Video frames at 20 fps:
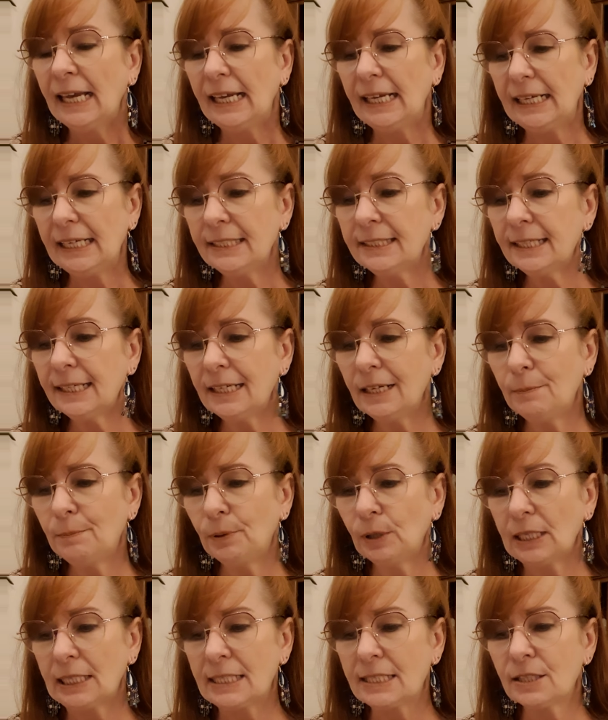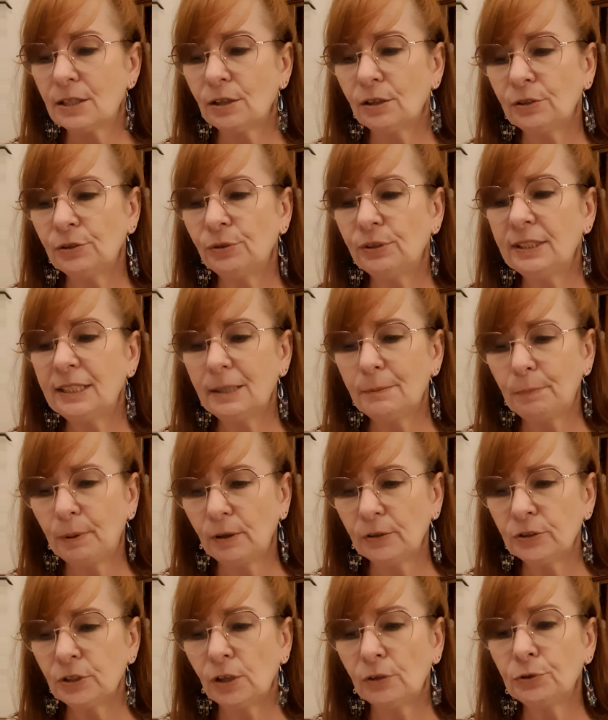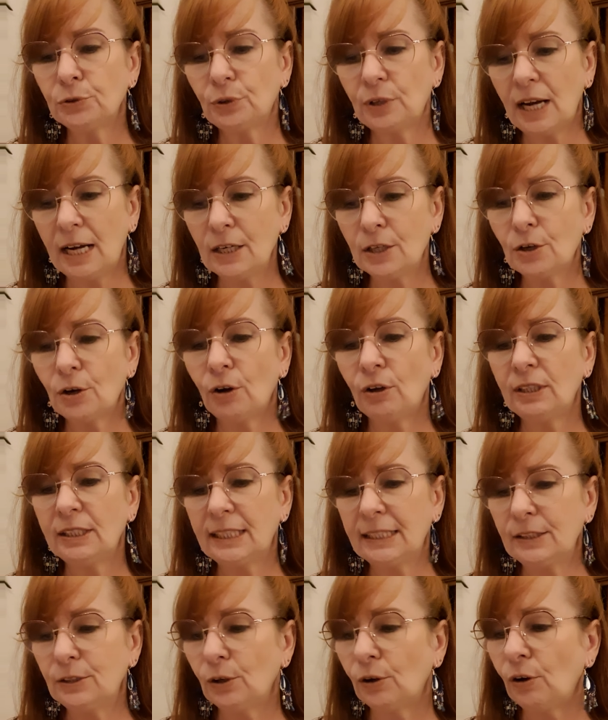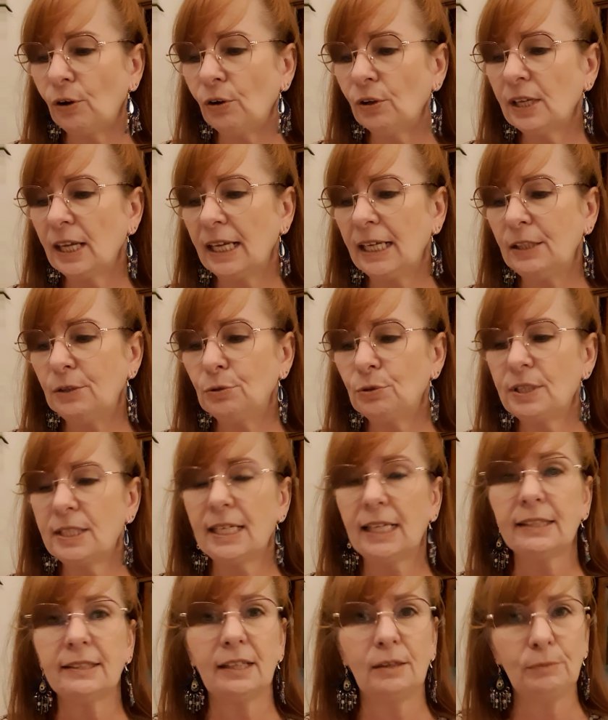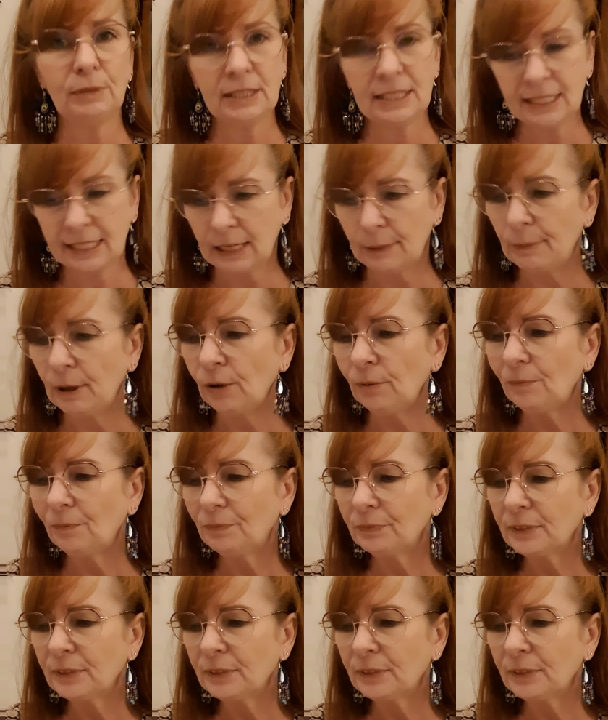aider les personnes dépendantes de l'alcool, des drogues et de certains médicaments,